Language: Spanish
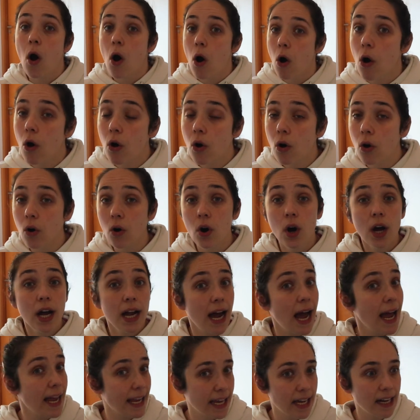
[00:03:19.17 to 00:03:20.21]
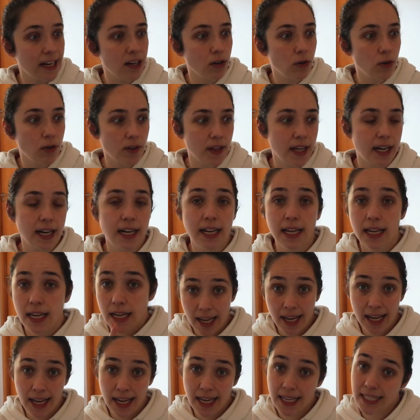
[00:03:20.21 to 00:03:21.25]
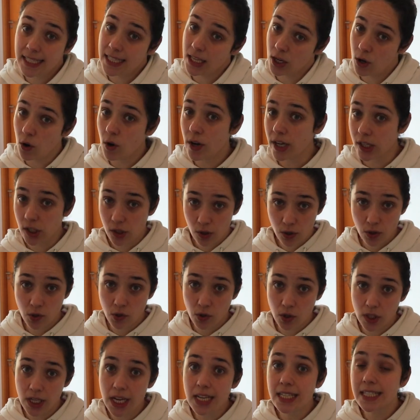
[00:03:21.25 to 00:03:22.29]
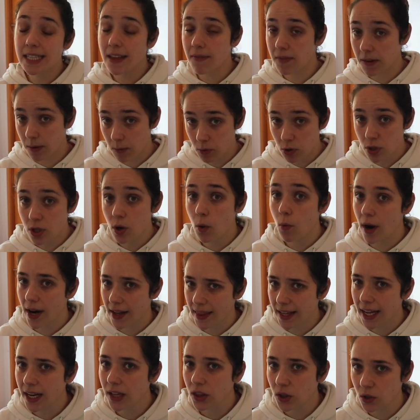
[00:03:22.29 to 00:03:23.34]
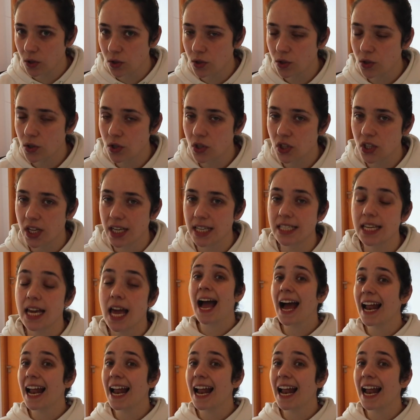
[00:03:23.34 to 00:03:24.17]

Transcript: Ojo, hay que recordarle, eh, si coges dos cosas tendremos que guardar dos cosas.